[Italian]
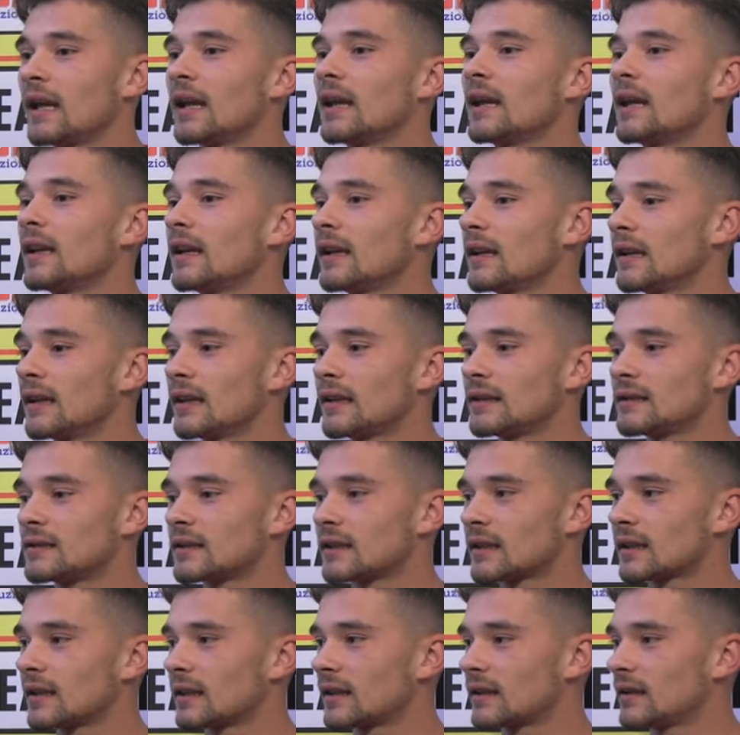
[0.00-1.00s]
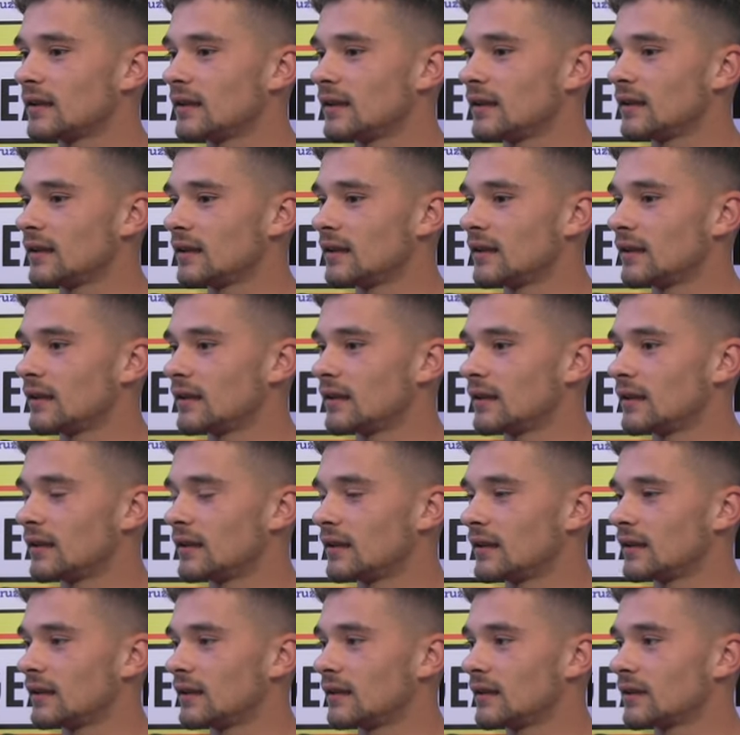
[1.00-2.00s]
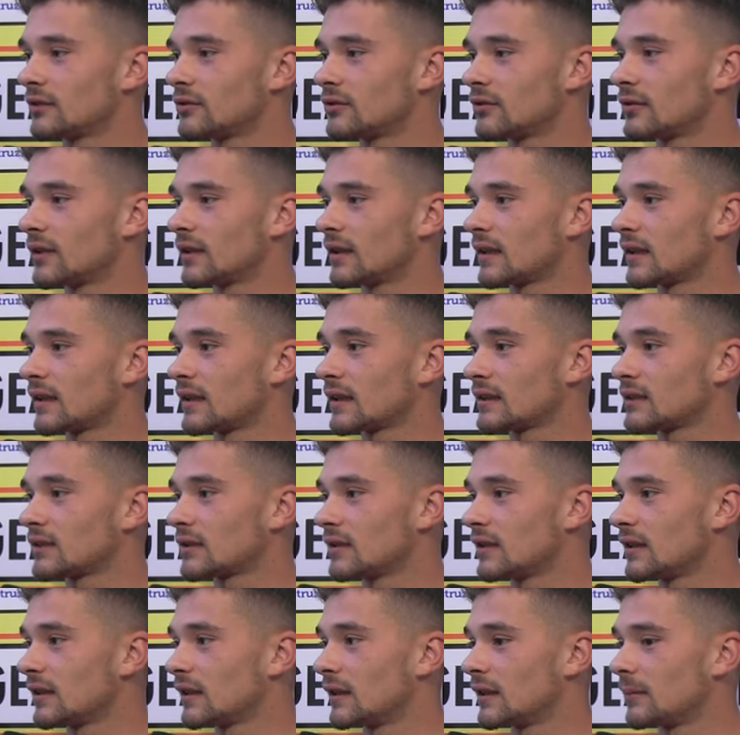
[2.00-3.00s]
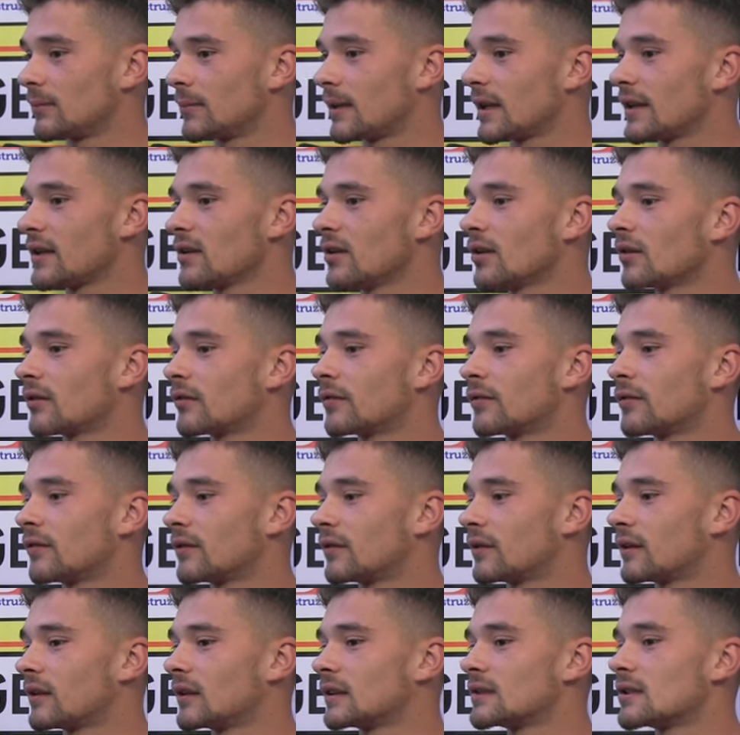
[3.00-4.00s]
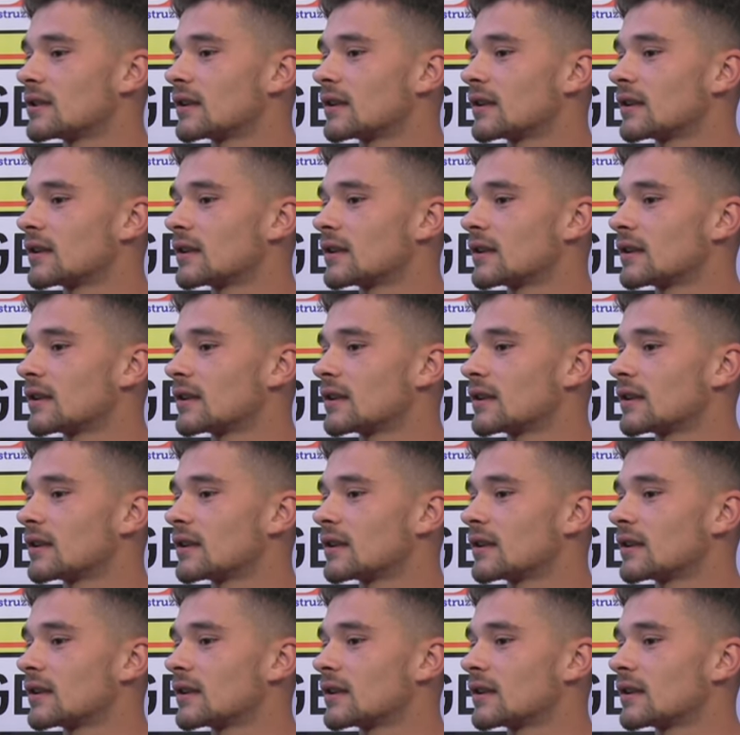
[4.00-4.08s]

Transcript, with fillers: e cercare di, di aggiudicarci playoff eh,